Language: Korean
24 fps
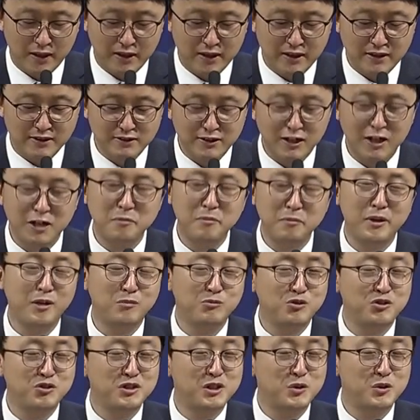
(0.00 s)
삶의
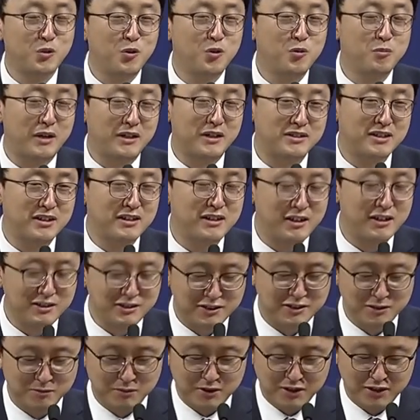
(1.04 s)
문제도
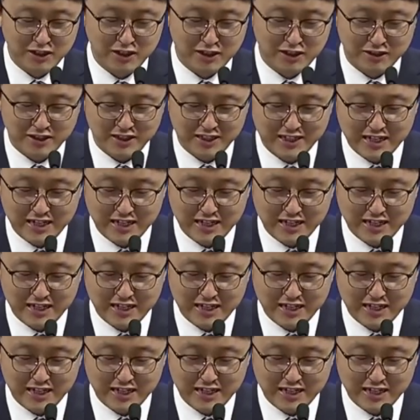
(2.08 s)
마찬가지입니다.